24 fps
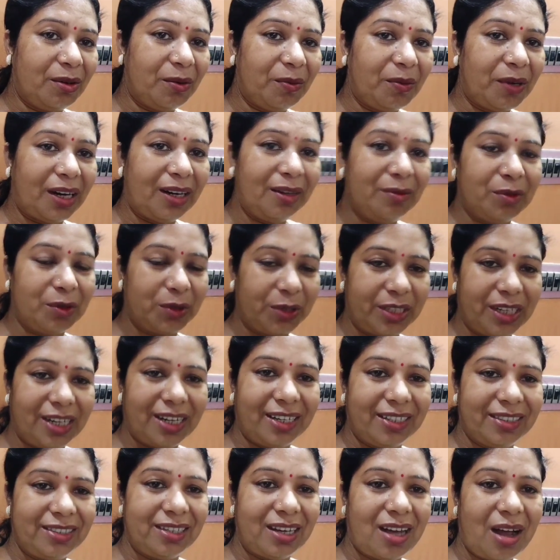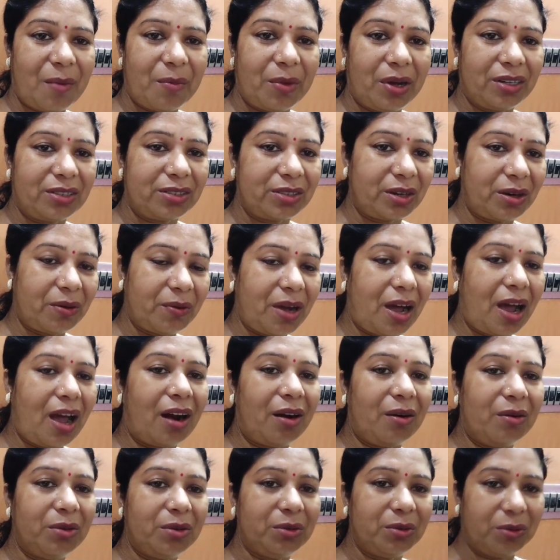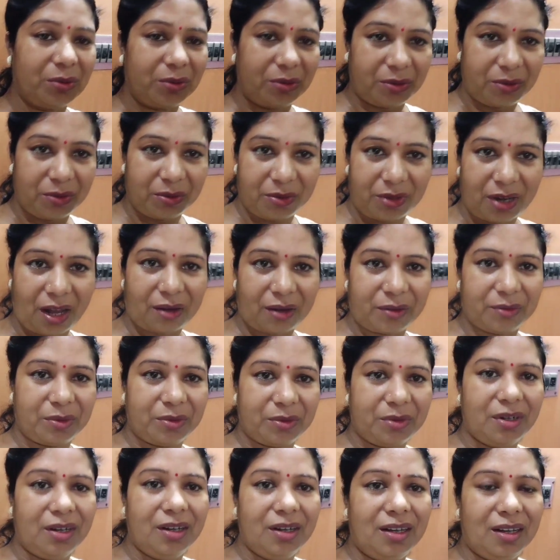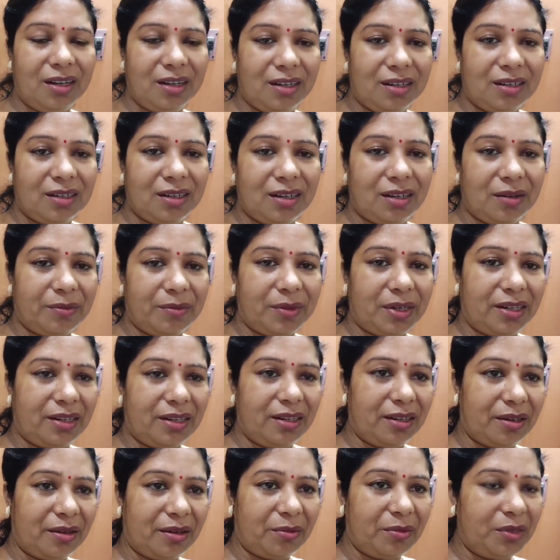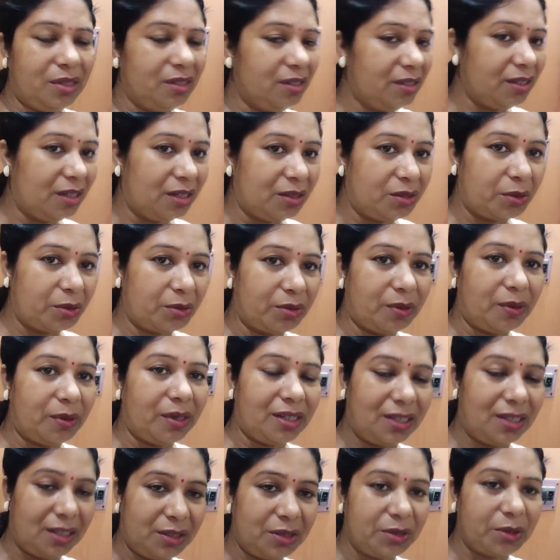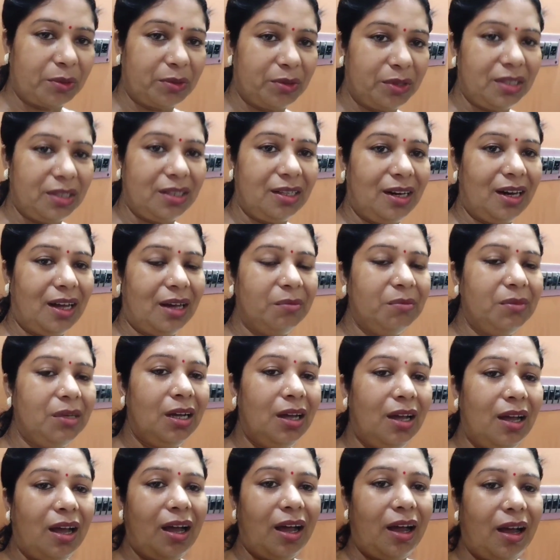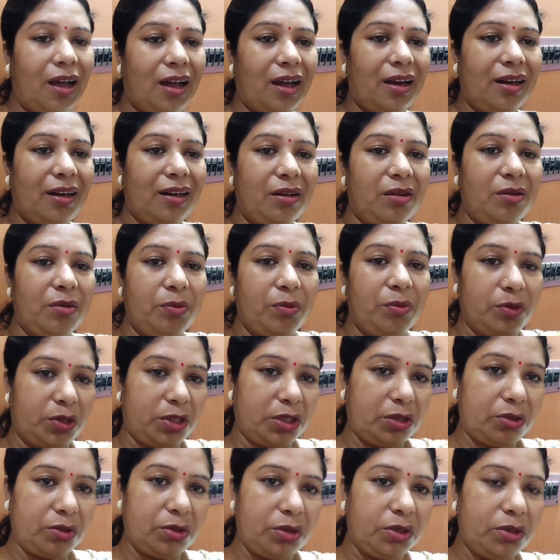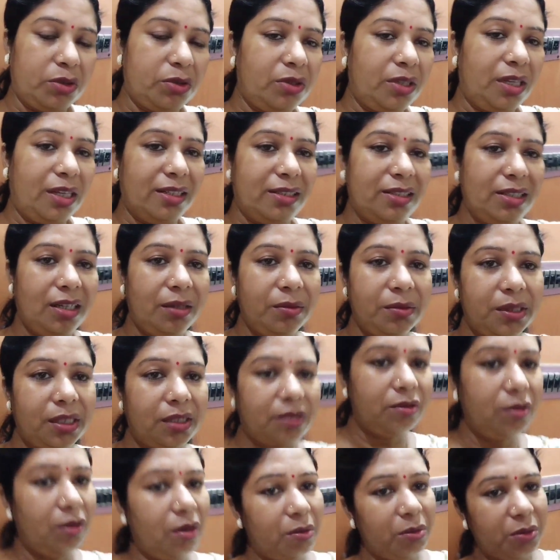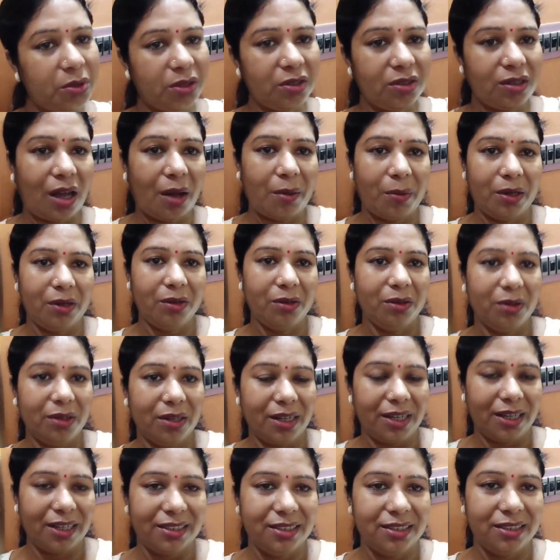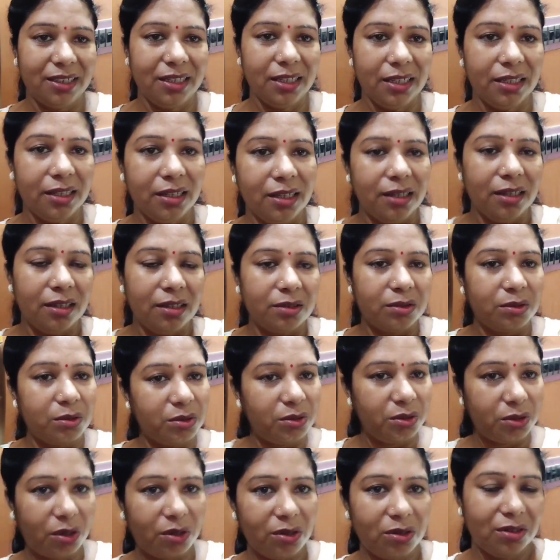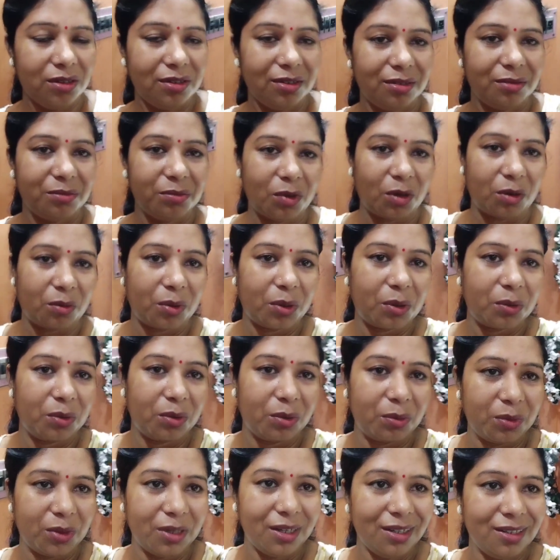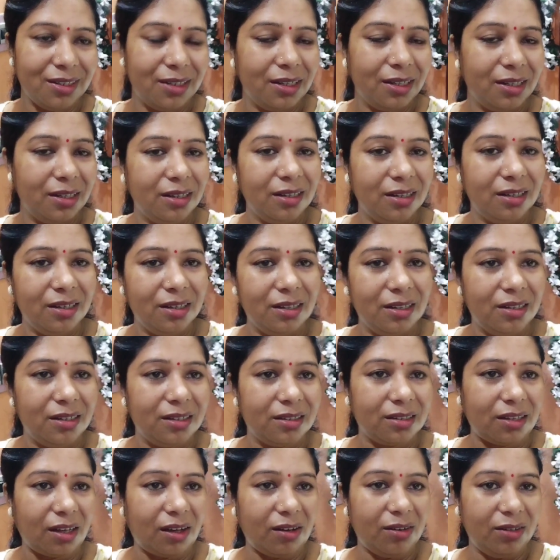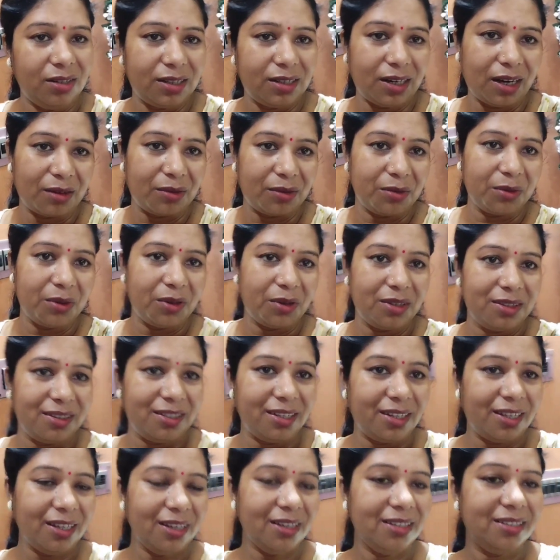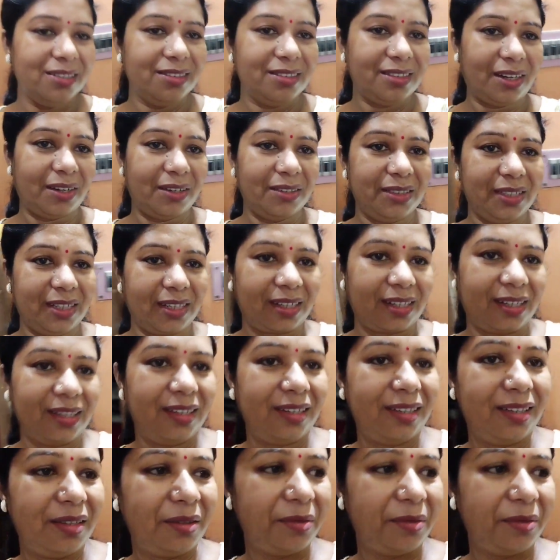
গোপাল বসে আছে আমার সব আরও অন্য অন্য ঠাকুর মানে আমি এই সন্ধ্যেবেলাটা সন্ধে দিলাম আর একটু প্রসাদ প্রসাদও দিয়েছিলাম সেগুলো অবশ্য নামানো হয়ে গেছে তো চলো বক বক করবো না তারপরে ঠাকুর ঘরের দিকে যাওয়া যাক